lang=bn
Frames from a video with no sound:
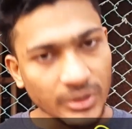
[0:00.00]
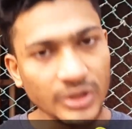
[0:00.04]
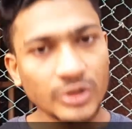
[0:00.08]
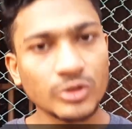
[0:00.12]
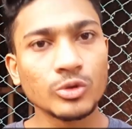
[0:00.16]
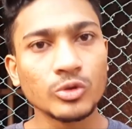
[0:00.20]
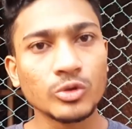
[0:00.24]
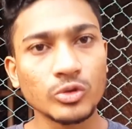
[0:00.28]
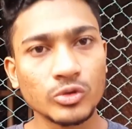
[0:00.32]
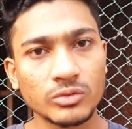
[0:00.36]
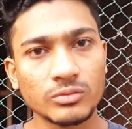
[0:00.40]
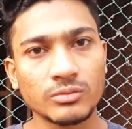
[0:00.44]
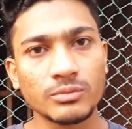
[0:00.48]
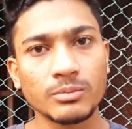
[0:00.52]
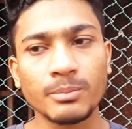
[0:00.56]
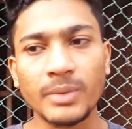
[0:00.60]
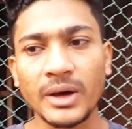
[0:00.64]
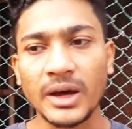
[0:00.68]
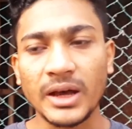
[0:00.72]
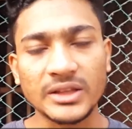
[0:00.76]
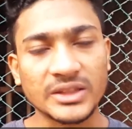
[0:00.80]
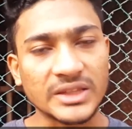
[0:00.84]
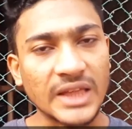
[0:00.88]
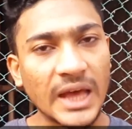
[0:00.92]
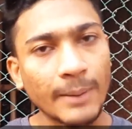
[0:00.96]
বিদ্যুৎ
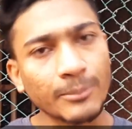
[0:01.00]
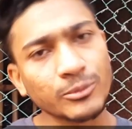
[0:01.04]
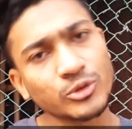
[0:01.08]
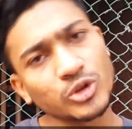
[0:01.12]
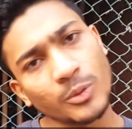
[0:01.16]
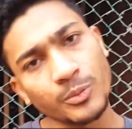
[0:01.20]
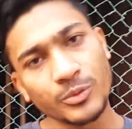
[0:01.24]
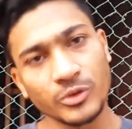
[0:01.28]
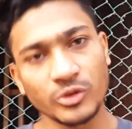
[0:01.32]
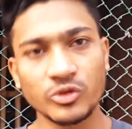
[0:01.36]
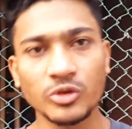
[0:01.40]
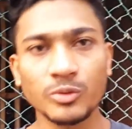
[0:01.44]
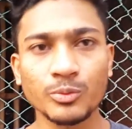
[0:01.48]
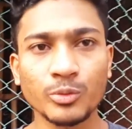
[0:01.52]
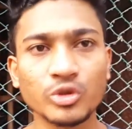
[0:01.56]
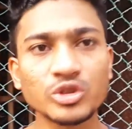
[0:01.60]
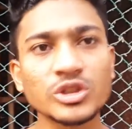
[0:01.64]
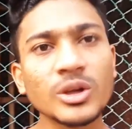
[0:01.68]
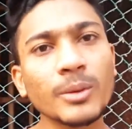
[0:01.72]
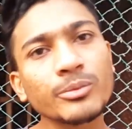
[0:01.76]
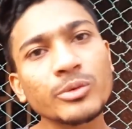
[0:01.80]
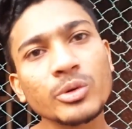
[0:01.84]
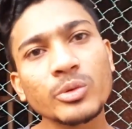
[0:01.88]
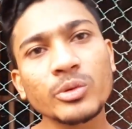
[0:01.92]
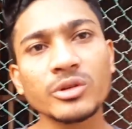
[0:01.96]
বা তাপ সব কিছুই
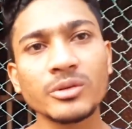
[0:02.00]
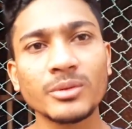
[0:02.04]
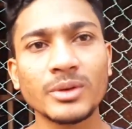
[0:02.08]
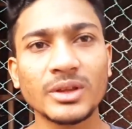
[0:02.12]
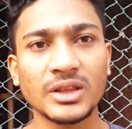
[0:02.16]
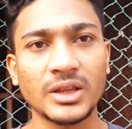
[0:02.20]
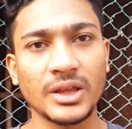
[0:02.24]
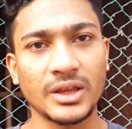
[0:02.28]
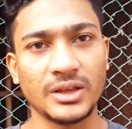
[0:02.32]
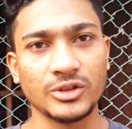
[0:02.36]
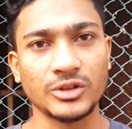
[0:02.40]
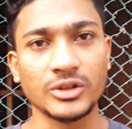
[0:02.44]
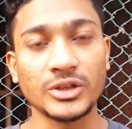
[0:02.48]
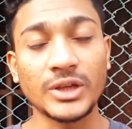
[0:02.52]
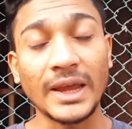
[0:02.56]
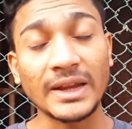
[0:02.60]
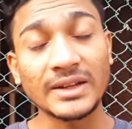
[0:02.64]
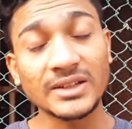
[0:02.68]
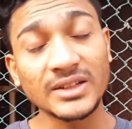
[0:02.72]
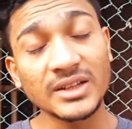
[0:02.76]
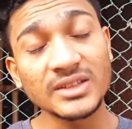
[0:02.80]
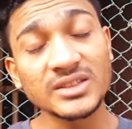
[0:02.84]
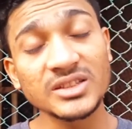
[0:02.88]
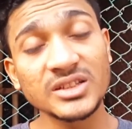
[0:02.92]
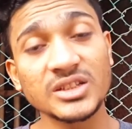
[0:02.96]
পর্যাপ্ত পরিমাণ দেই
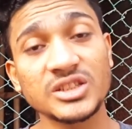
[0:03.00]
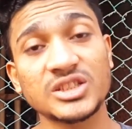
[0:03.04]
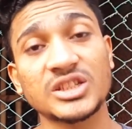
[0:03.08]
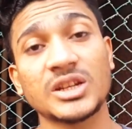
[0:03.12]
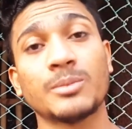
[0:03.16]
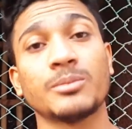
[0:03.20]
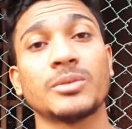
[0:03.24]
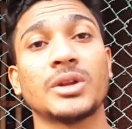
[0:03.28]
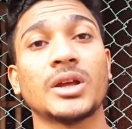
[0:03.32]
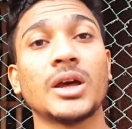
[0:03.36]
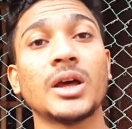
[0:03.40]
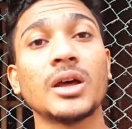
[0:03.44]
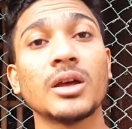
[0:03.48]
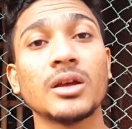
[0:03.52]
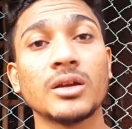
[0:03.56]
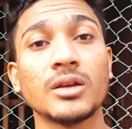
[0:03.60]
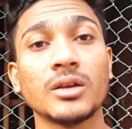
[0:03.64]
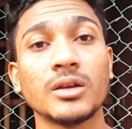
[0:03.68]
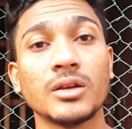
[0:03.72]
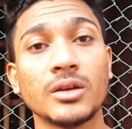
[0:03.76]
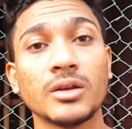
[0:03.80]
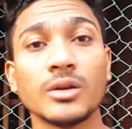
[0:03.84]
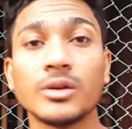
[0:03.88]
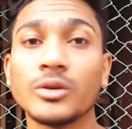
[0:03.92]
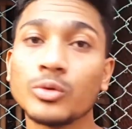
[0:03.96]
একটা জিনিস আমরা
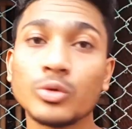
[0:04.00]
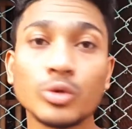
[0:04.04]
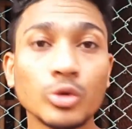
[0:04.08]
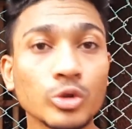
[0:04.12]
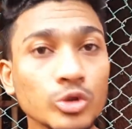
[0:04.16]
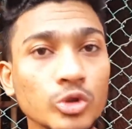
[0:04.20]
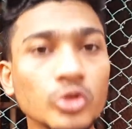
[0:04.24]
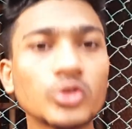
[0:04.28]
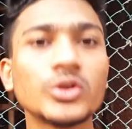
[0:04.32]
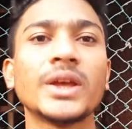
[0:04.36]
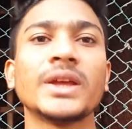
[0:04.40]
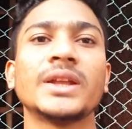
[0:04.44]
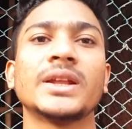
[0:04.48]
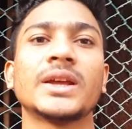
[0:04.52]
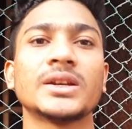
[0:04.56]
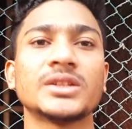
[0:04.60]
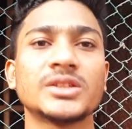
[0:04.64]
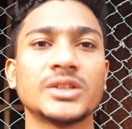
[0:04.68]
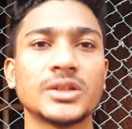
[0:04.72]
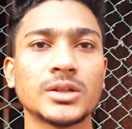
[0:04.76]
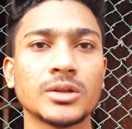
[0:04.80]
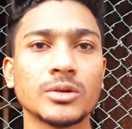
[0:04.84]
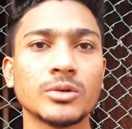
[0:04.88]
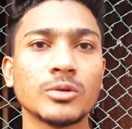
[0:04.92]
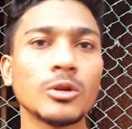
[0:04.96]
গুরুত্ব দেই না
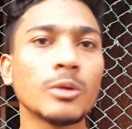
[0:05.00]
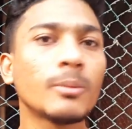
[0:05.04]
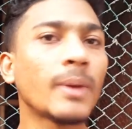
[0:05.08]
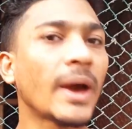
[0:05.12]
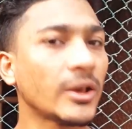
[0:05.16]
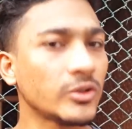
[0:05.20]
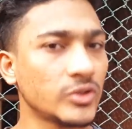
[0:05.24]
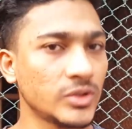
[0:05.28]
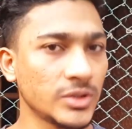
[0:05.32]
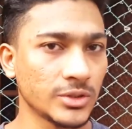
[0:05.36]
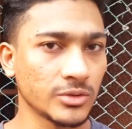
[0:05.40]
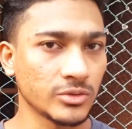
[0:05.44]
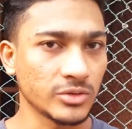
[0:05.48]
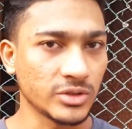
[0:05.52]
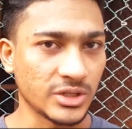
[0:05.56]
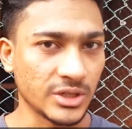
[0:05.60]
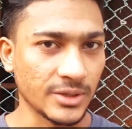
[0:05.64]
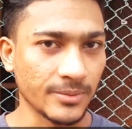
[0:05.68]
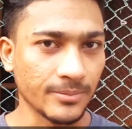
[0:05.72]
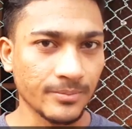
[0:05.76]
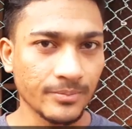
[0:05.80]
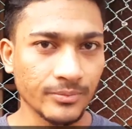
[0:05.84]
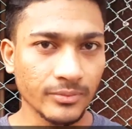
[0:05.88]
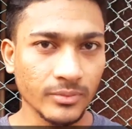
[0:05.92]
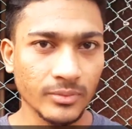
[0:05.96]
সেটা হলো
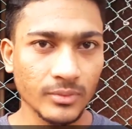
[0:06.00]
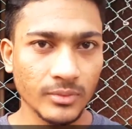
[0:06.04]
বায়োসিকিউরিটি